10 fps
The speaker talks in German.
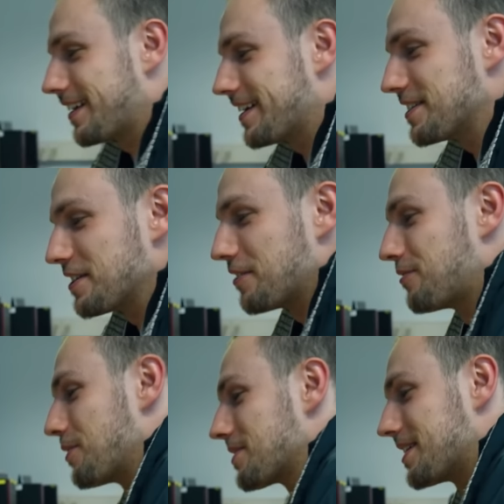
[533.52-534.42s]
kleinen
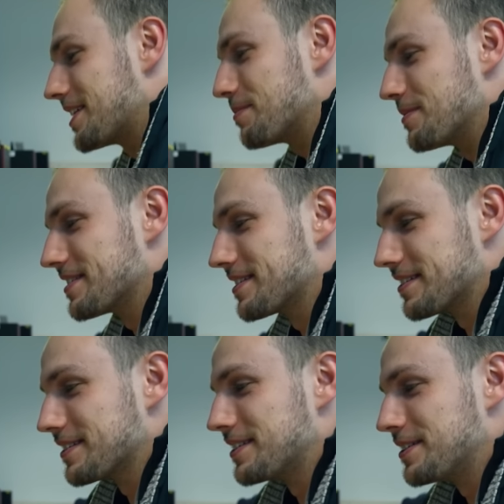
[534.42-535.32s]

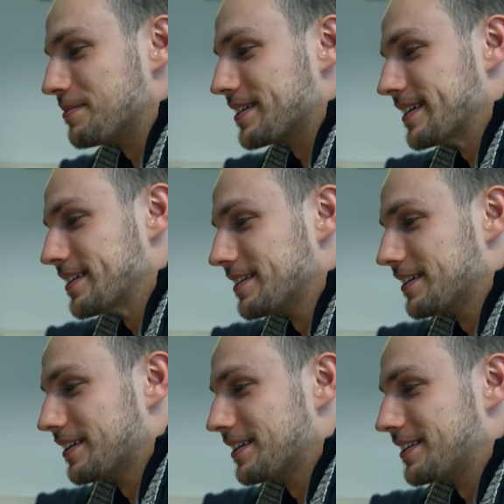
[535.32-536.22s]
Erfolgserlebnisse, die man
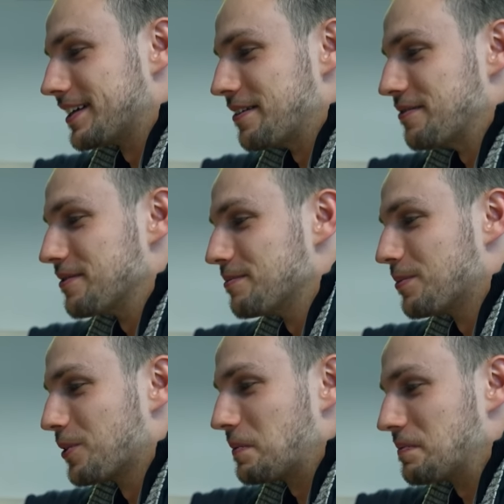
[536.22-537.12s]
dann
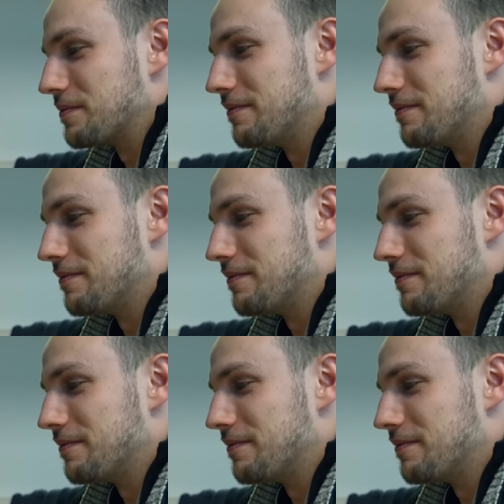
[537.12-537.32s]
bekommt,